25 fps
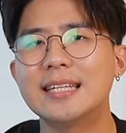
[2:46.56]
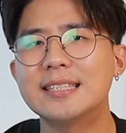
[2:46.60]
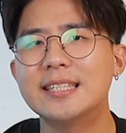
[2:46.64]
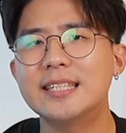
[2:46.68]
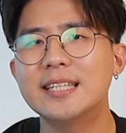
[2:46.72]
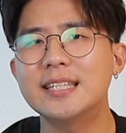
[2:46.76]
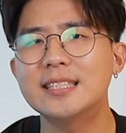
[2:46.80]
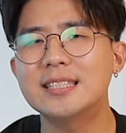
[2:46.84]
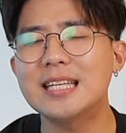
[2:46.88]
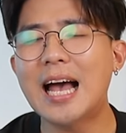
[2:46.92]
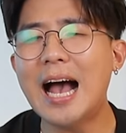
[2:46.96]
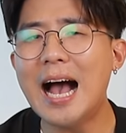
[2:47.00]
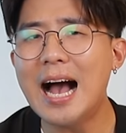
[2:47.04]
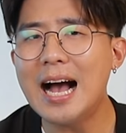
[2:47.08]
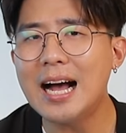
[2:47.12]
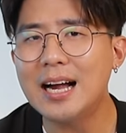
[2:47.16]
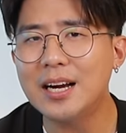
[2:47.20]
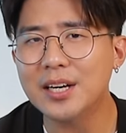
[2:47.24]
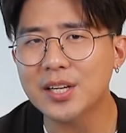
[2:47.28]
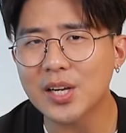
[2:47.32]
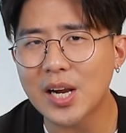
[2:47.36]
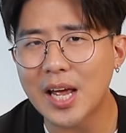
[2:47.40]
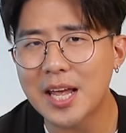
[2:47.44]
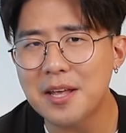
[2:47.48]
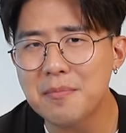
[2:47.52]
การที่ช่าง
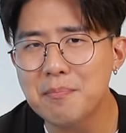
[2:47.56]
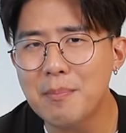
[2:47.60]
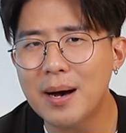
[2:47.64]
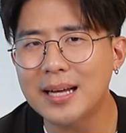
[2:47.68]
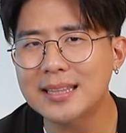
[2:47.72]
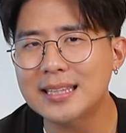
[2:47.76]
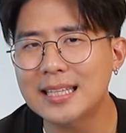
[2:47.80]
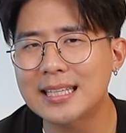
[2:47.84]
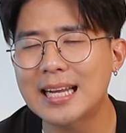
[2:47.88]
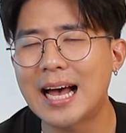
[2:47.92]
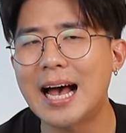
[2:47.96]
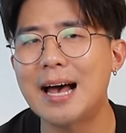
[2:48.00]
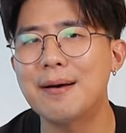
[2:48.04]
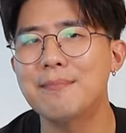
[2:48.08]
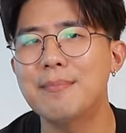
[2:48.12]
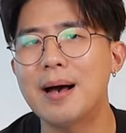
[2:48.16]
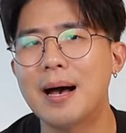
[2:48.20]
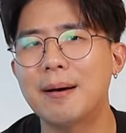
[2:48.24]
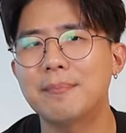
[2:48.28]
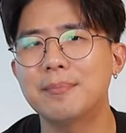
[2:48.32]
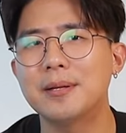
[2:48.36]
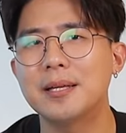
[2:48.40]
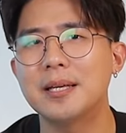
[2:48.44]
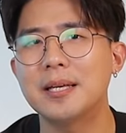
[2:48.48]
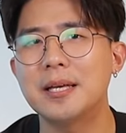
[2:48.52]
ไรมาตรฐานแบ
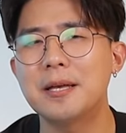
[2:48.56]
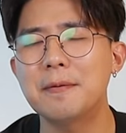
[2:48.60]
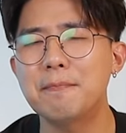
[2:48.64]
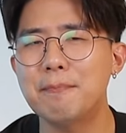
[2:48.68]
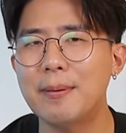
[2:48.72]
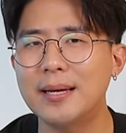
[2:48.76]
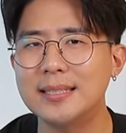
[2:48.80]
บนี้